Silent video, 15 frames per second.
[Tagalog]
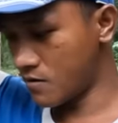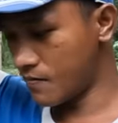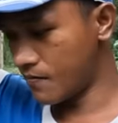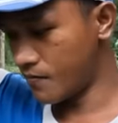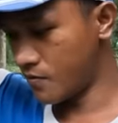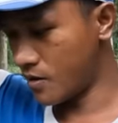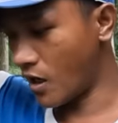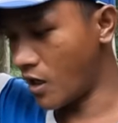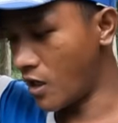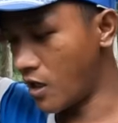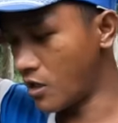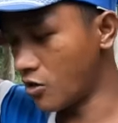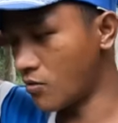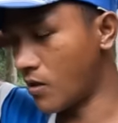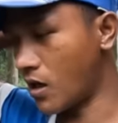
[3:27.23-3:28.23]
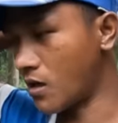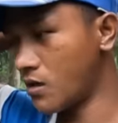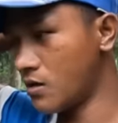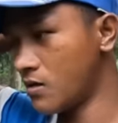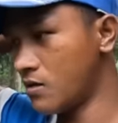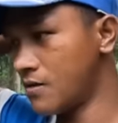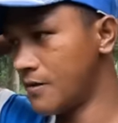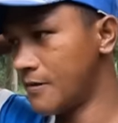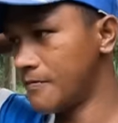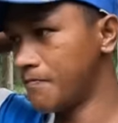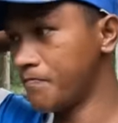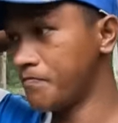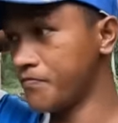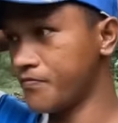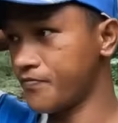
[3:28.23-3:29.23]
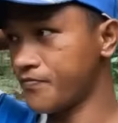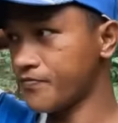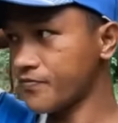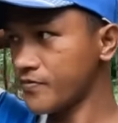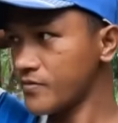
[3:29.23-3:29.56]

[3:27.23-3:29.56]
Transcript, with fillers: Mm. Nalilito ba? Magulo. Mm.